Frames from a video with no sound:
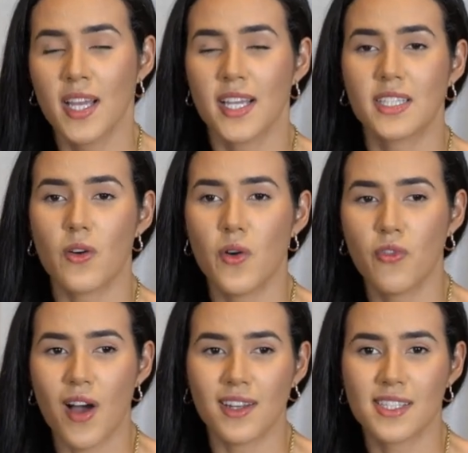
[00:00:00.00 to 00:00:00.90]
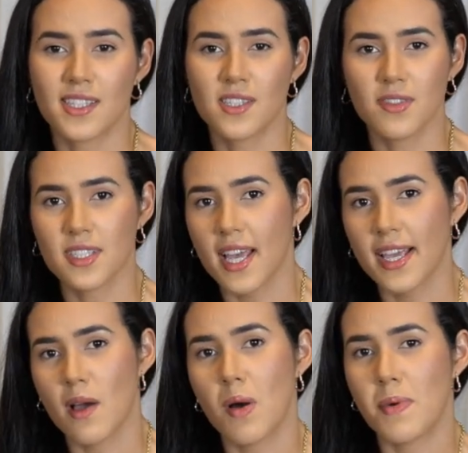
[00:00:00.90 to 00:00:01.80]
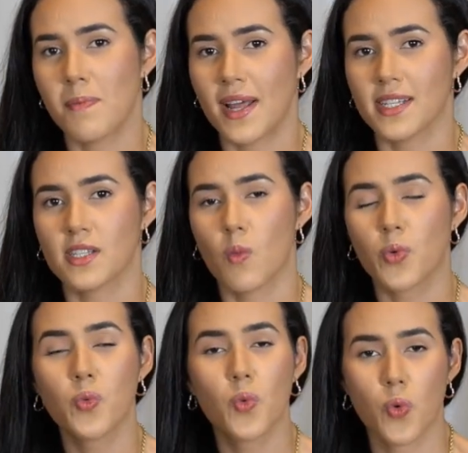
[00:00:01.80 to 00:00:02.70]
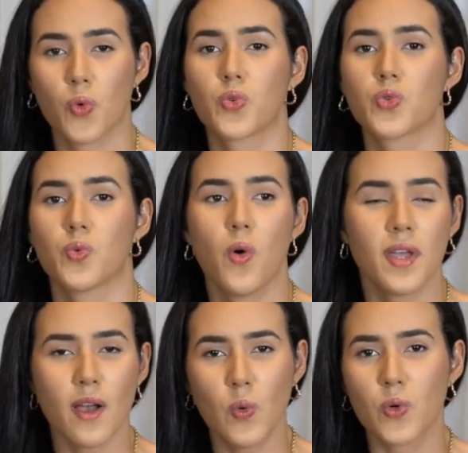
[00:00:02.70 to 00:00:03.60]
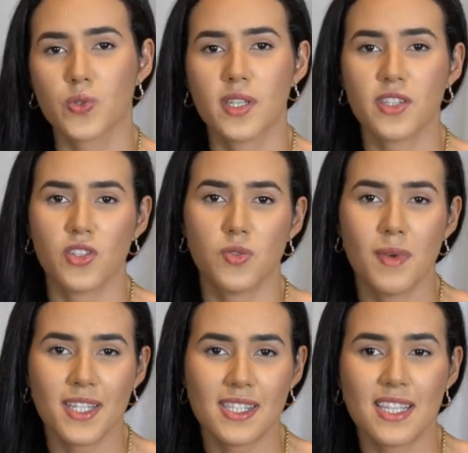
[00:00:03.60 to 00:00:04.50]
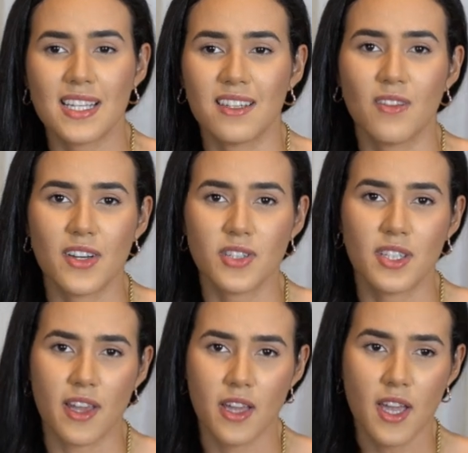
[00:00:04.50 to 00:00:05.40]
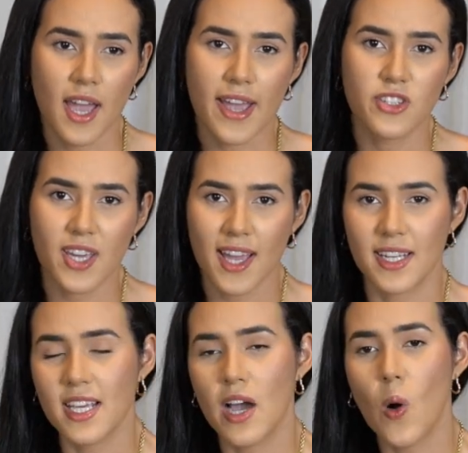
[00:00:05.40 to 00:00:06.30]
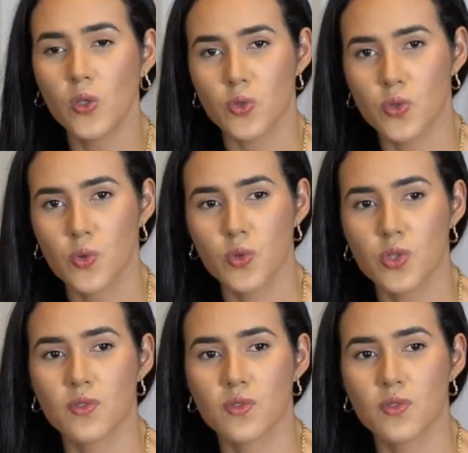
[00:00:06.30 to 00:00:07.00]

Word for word: Então eu falo assim, se você quer uma preparação para um curso, qualquer curso, né, gente, medicina, eu acho que tem engenharia, outros cursos,